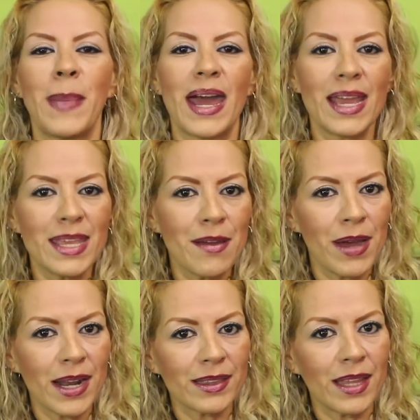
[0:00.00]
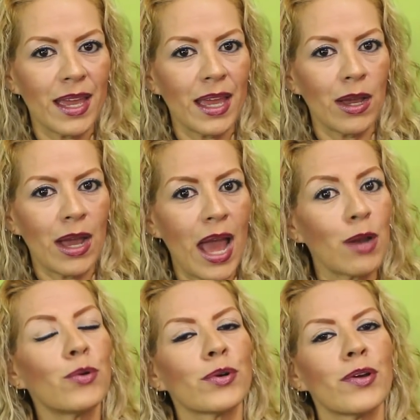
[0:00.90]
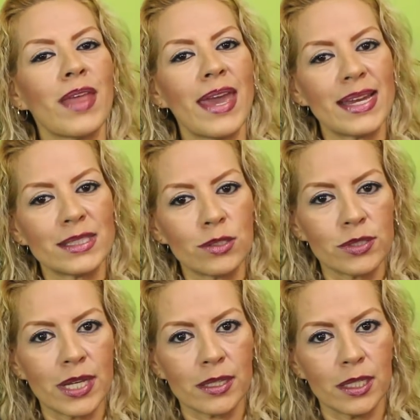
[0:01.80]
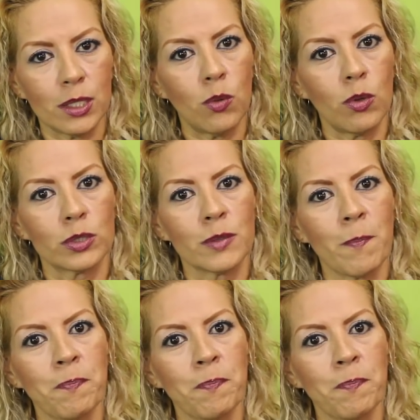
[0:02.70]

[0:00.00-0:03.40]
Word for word: para llevarte algunos de estos artículos.